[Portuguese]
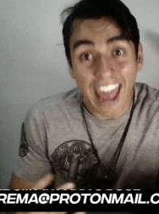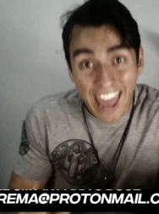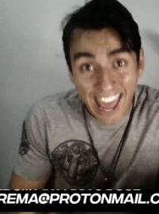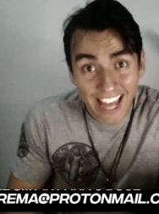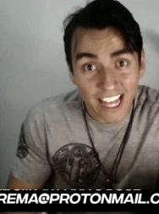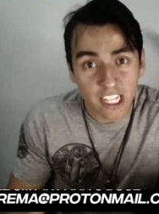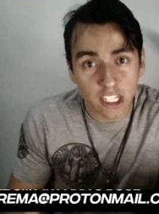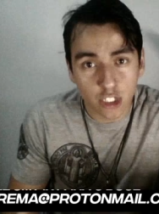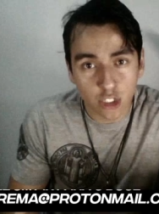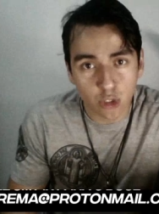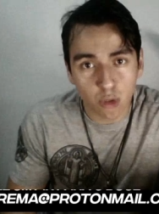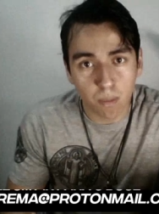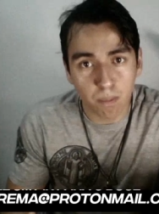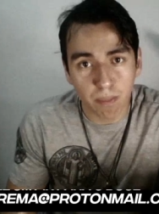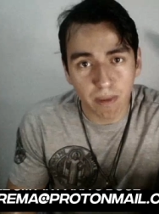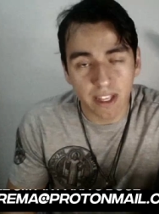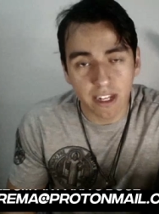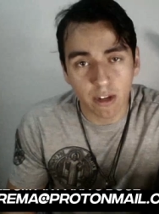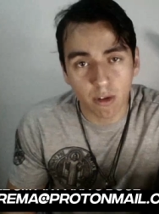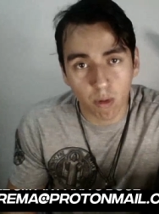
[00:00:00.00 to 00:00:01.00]
é
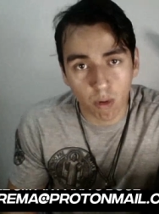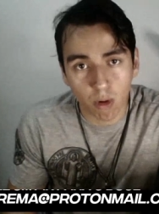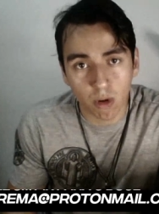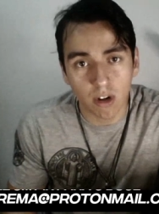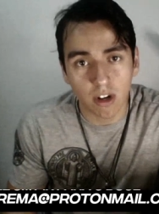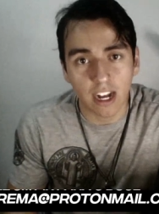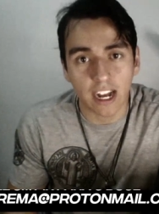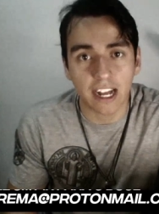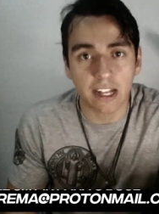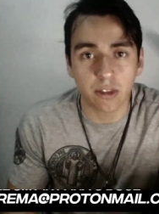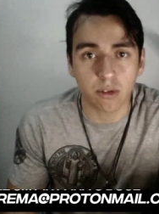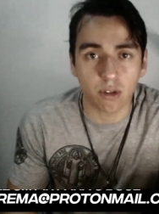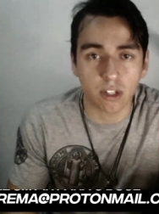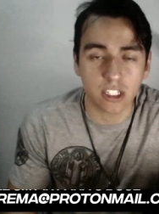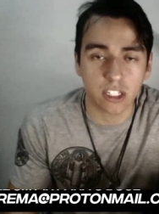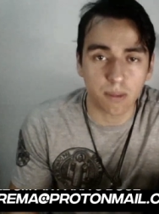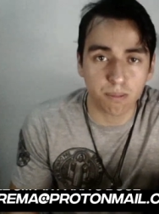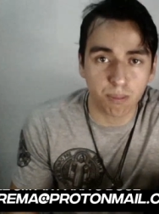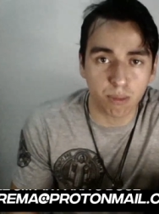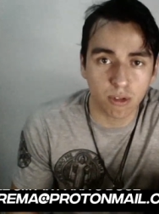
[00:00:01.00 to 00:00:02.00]
superior à
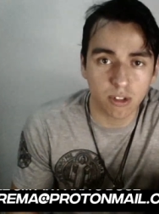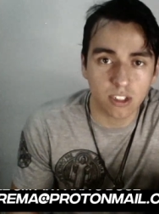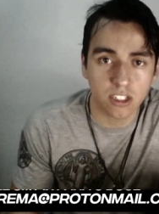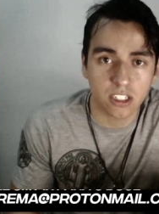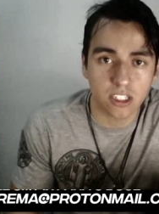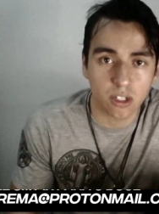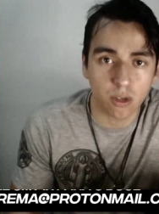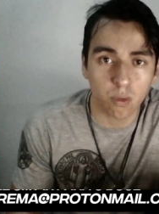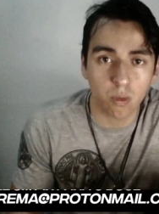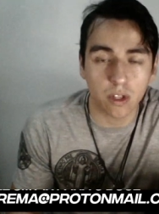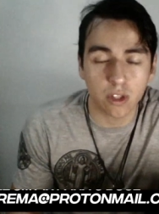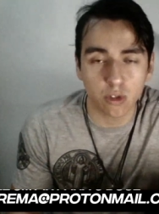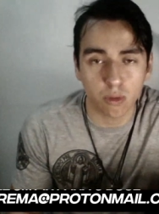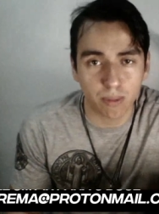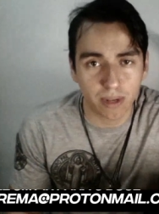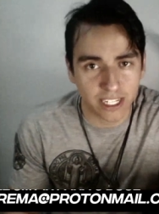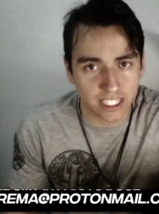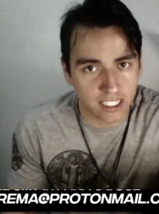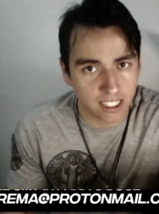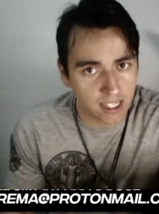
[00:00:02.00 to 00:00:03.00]
nossa posição quanto
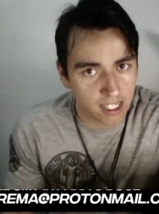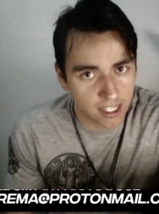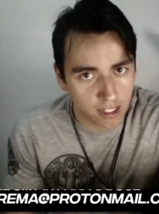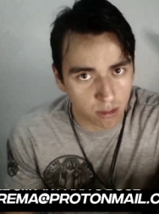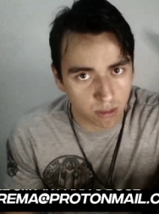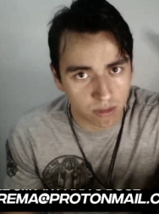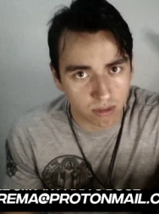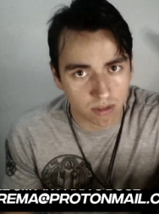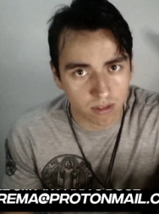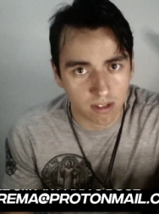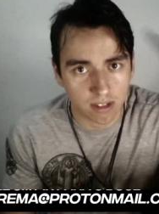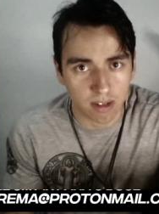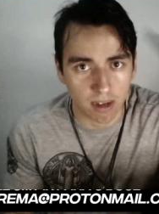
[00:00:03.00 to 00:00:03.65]
brasileiros.